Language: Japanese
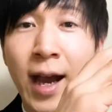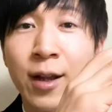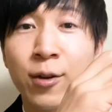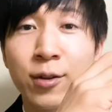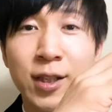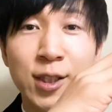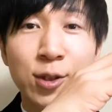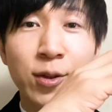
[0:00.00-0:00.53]
あの、
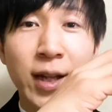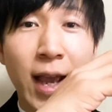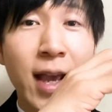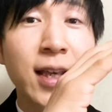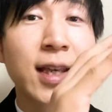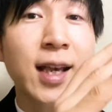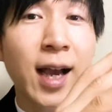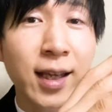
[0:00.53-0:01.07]
非常に
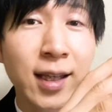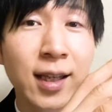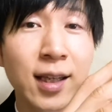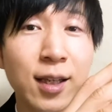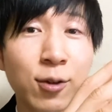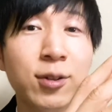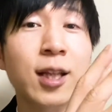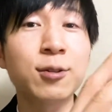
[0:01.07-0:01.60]
縁起がいい、
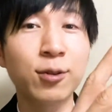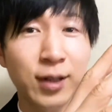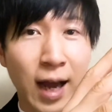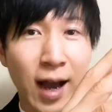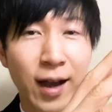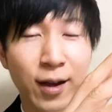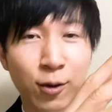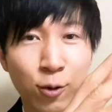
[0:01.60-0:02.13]
良さそう
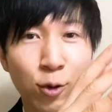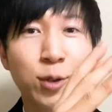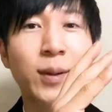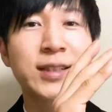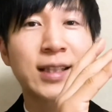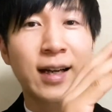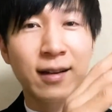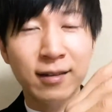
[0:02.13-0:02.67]
な言葉
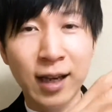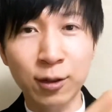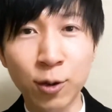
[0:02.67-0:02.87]
じゃないですか。